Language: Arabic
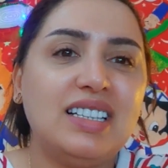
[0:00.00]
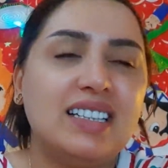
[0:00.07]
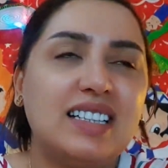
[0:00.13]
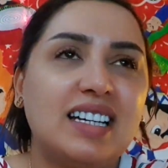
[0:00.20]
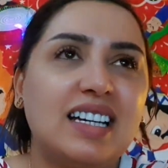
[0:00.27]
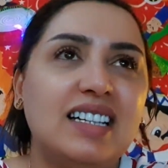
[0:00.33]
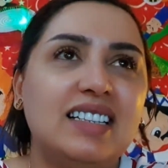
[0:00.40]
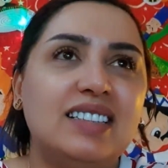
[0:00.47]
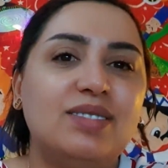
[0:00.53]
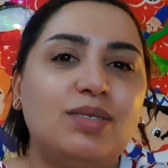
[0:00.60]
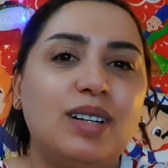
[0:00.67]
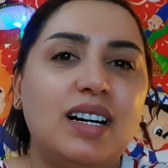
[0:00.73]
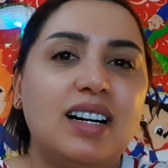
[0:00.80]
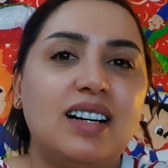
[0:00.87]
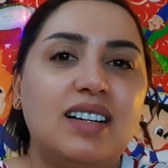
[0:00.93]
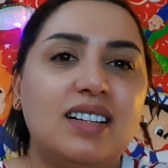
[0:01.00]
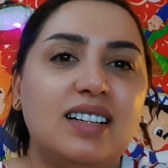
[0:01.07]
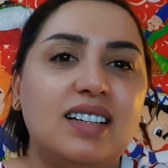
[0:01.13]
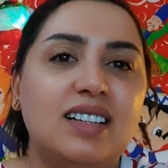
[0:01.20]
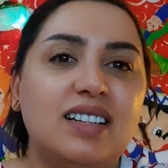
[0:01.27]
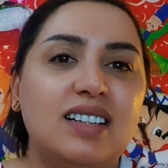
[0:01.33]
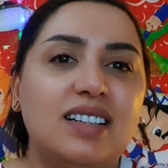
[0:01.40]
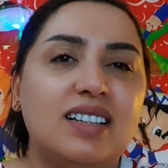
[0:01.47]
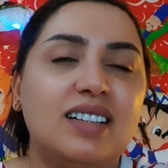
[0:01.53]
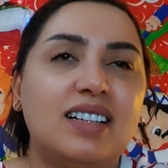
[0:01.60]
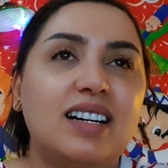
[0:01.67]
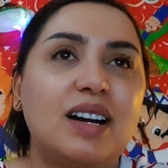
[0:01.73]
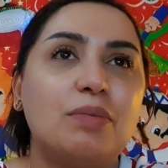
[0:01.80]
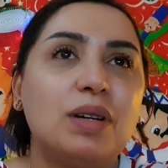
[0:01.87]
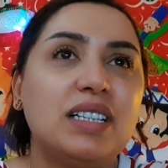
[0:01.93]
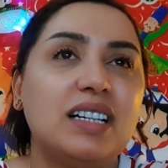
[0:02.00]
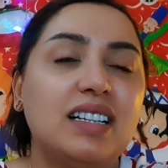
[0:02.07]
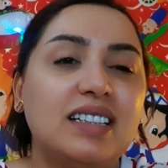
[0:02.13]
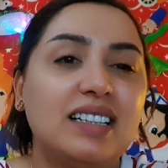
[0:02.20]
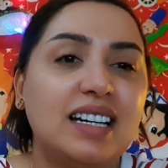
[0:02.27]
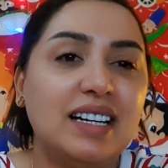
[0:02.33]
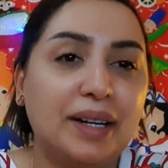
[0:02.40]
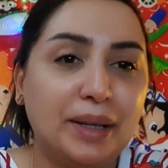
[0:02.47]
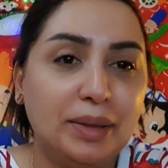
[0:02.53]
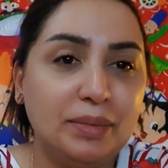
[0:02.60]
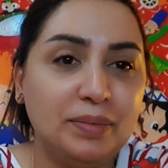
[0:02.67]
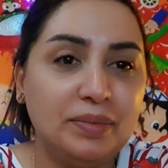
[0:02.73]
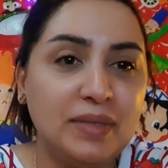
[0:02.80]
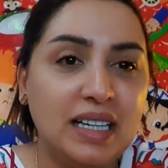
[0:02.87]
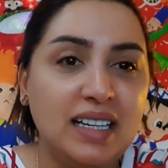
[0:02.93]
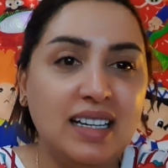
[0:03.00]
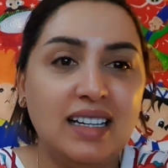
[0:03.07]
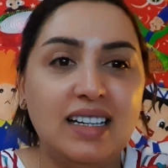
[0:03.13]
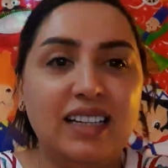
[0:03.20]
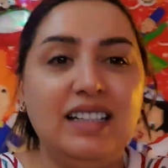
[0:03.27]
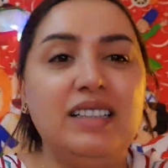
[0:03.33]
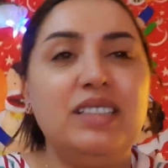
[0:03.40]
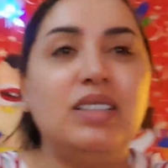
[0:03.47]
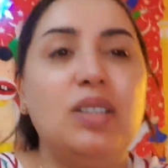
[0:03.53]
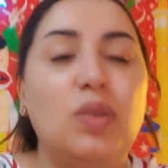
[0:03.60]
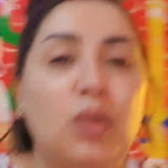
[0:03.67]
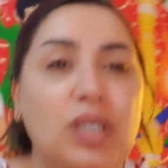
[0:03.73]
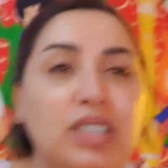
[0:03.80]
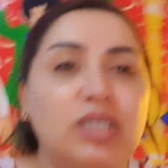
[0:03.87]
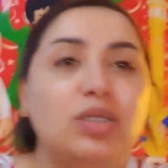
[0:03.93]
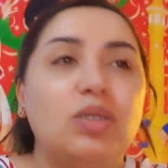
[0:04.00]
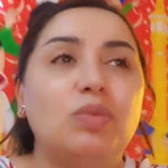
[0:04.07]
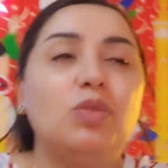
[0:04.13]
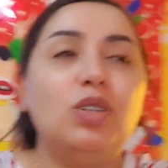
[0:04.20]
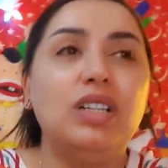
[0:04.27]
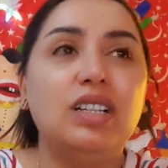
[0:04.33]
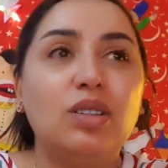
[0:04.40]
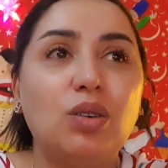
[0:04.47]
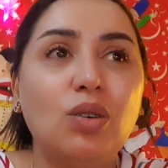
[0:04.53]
اللي كاين فرمضان كريم علينا وعليكم وعلى